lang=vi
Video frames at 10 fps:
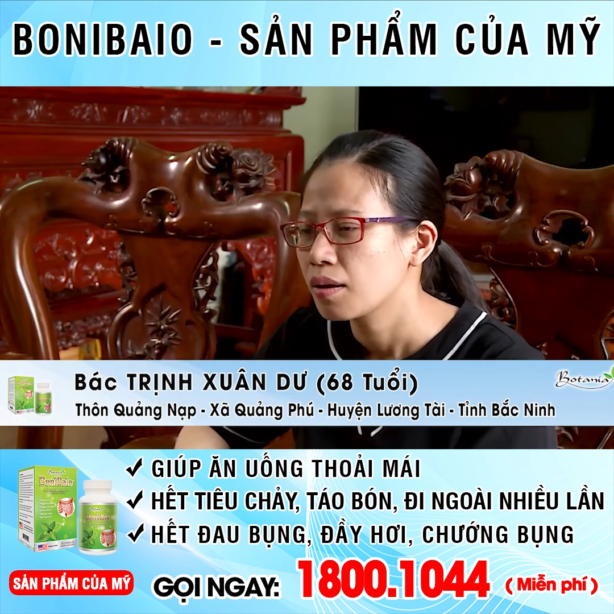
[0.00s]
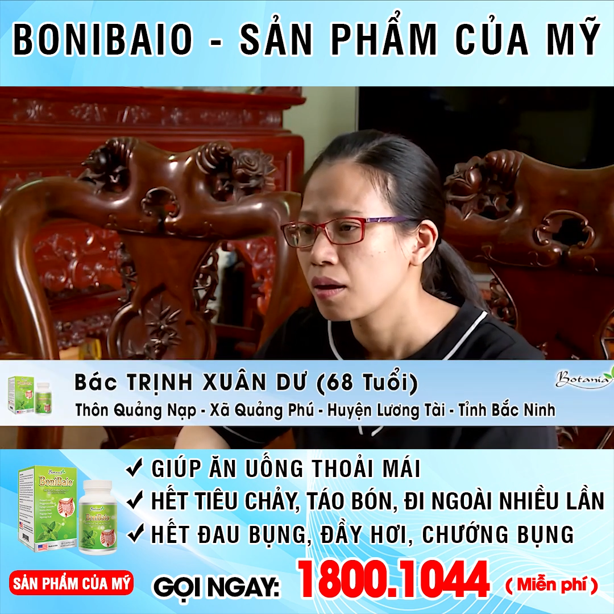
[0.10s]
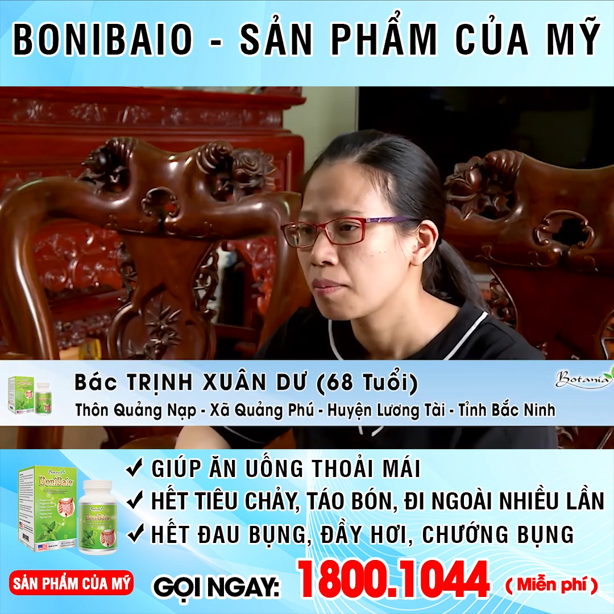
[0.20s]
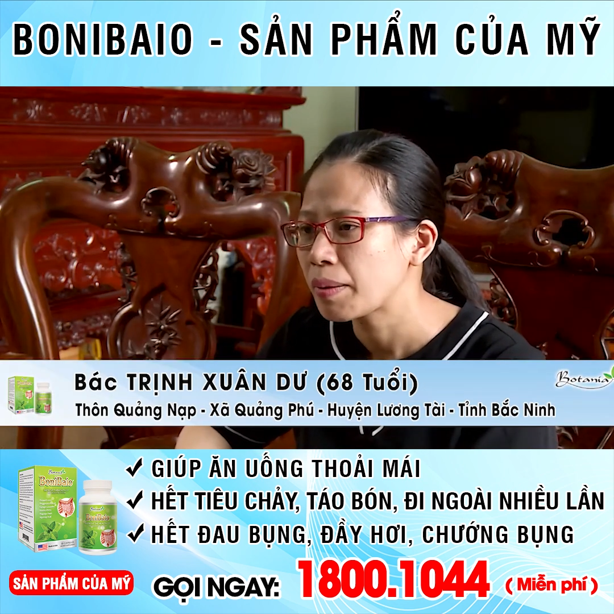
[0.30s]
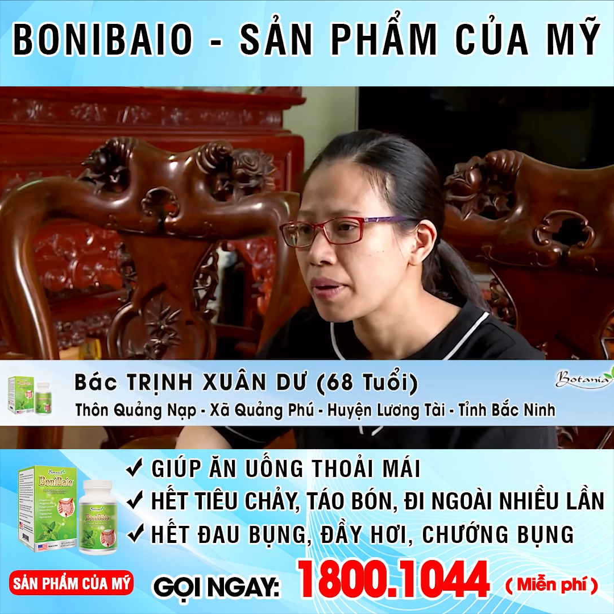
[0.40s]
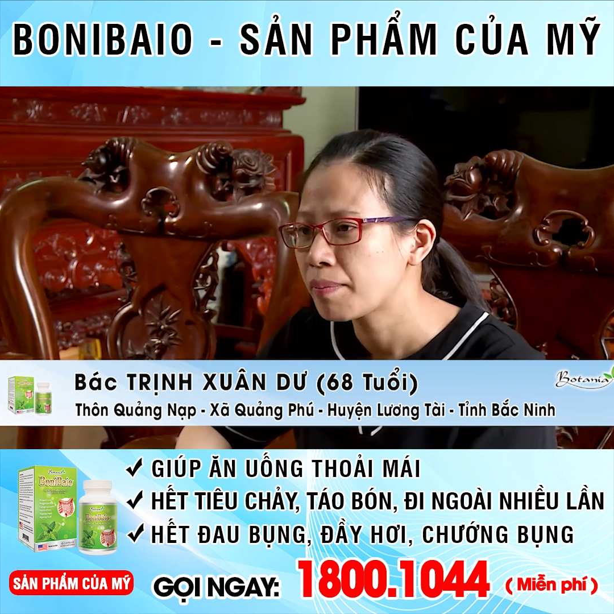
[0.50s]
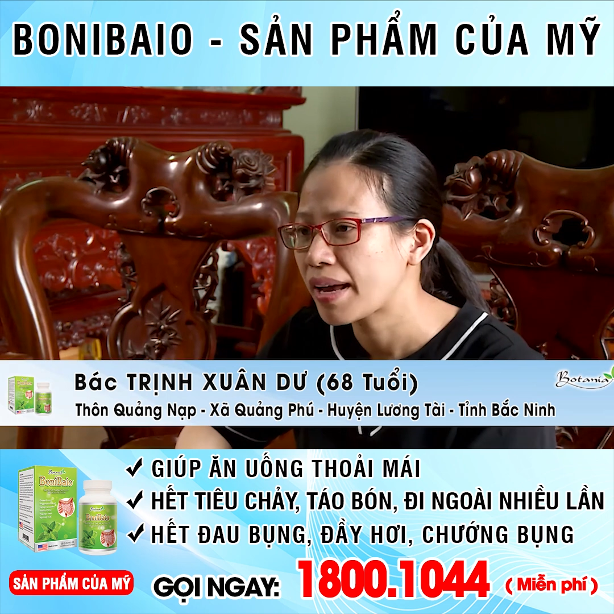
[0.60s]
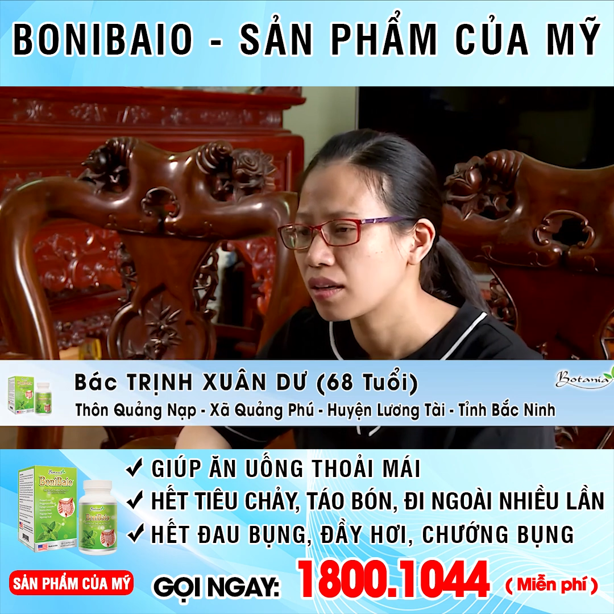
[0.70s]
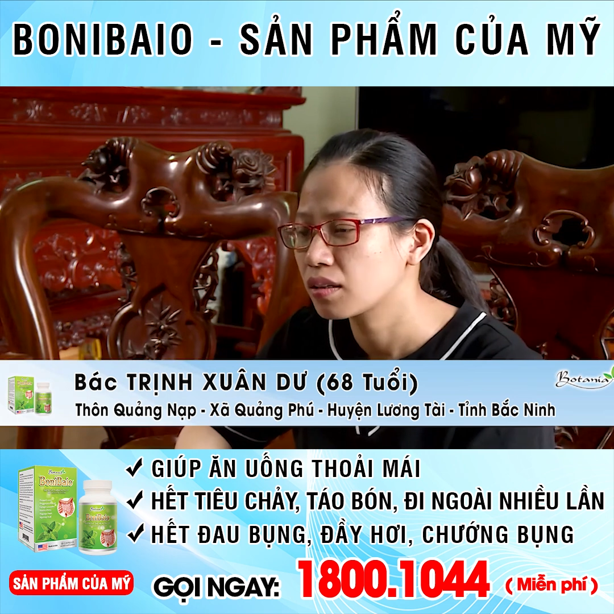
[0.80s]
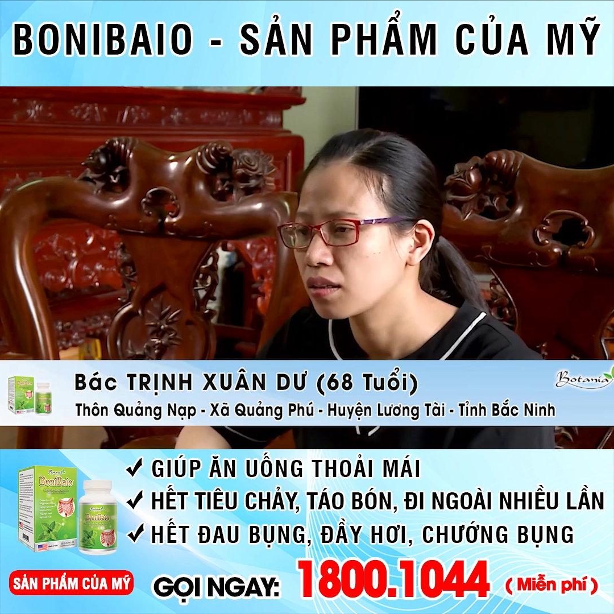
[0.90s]
à, bác bị
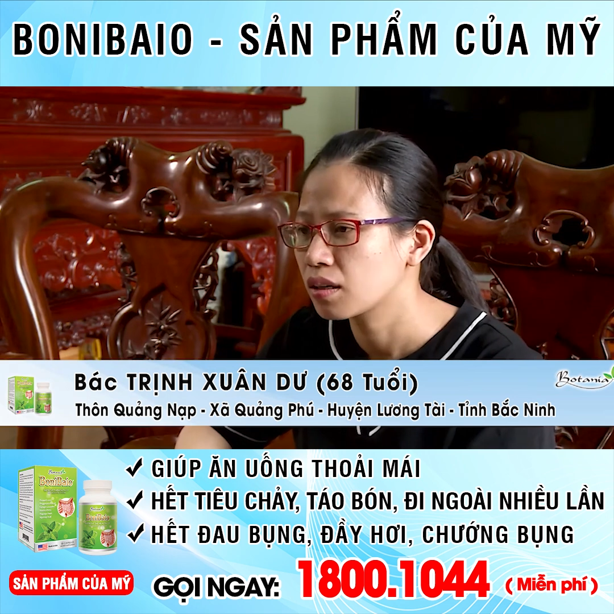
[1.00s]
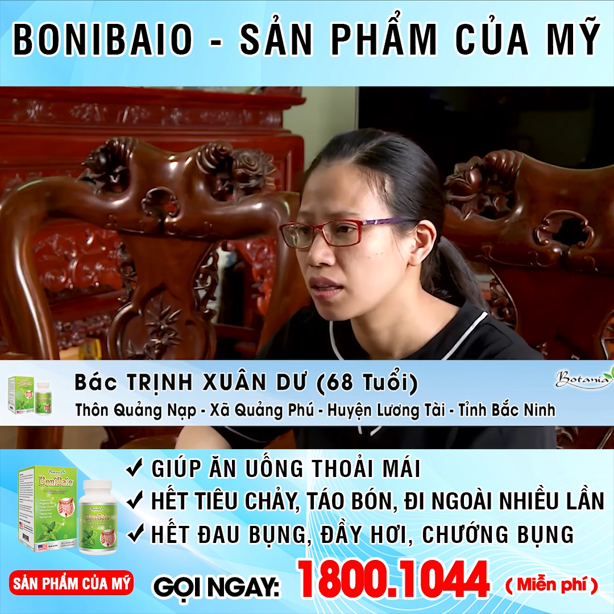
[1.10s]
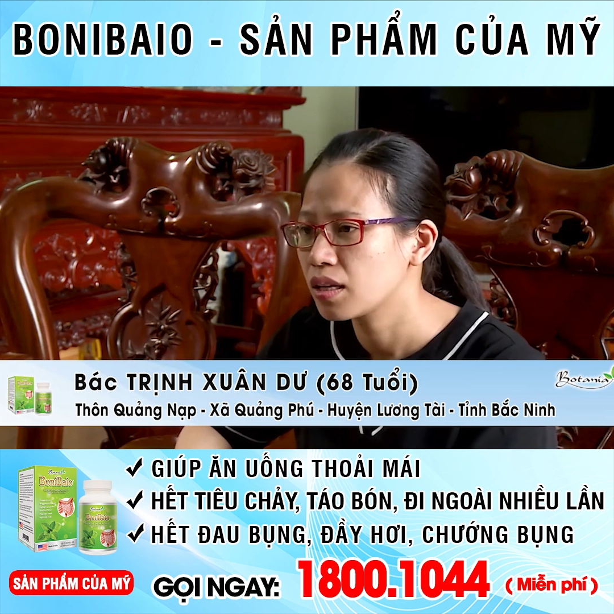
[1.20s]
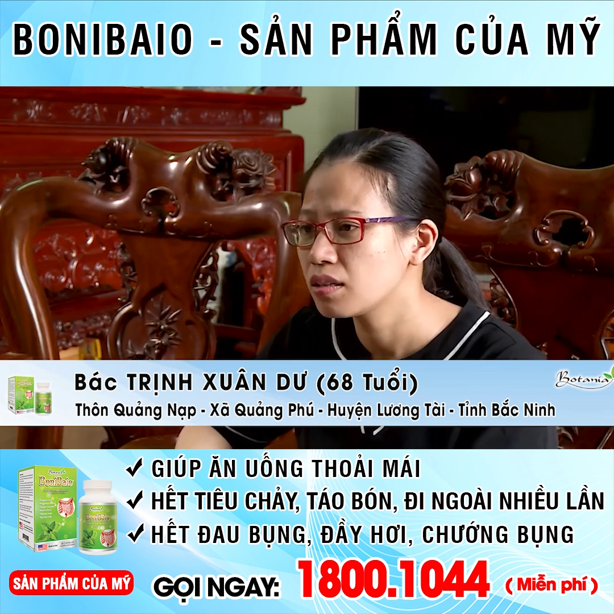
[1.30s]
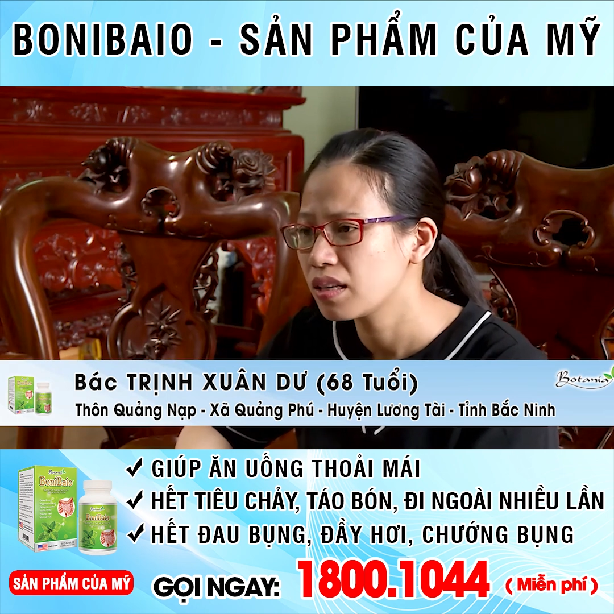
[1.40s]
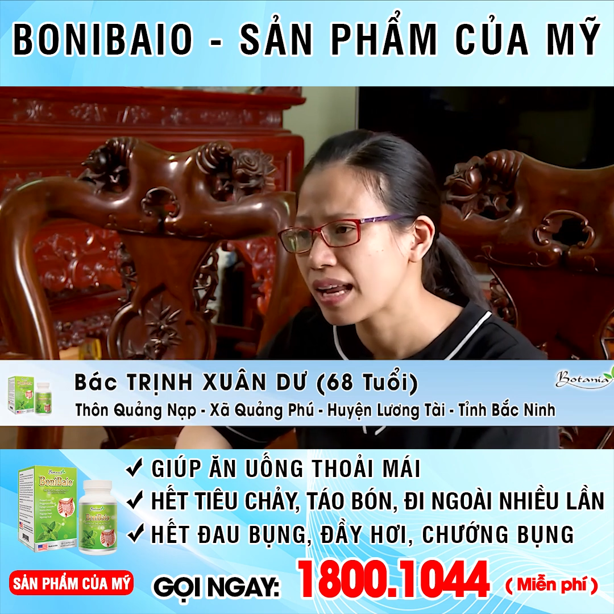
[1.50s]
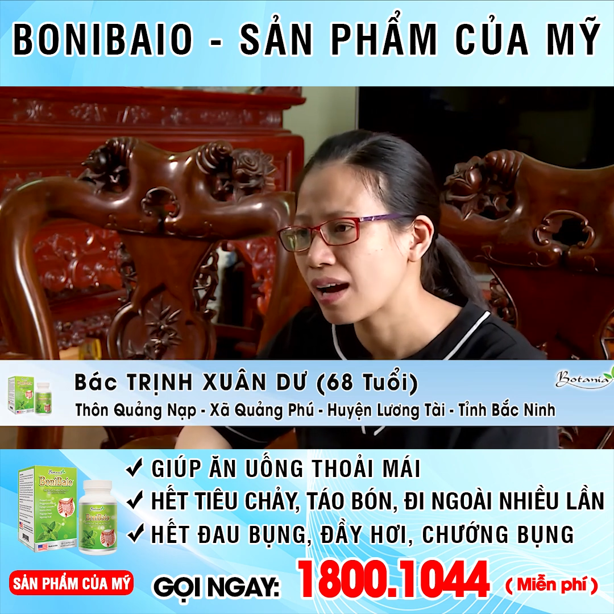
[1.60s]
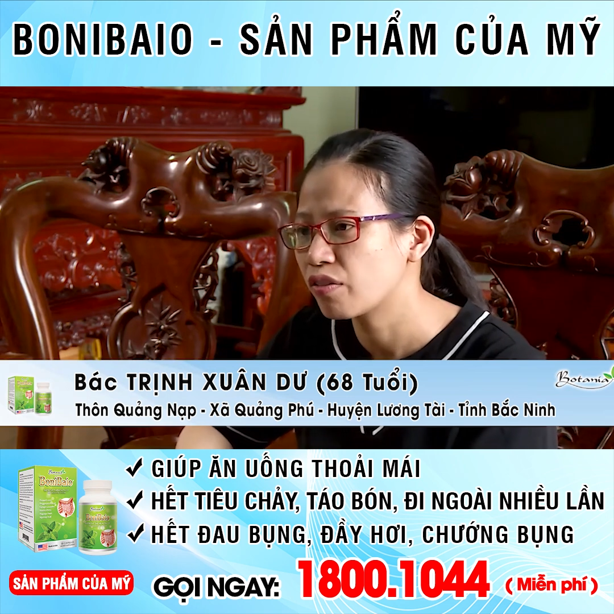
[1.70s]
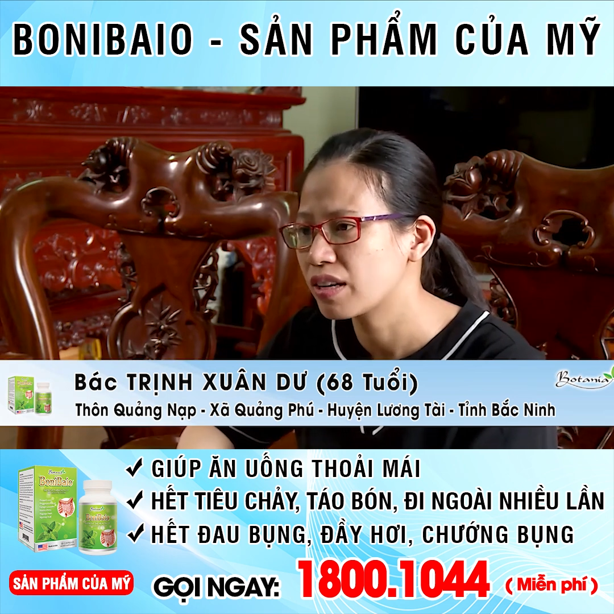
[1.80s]
bệnh à, thì như thế nào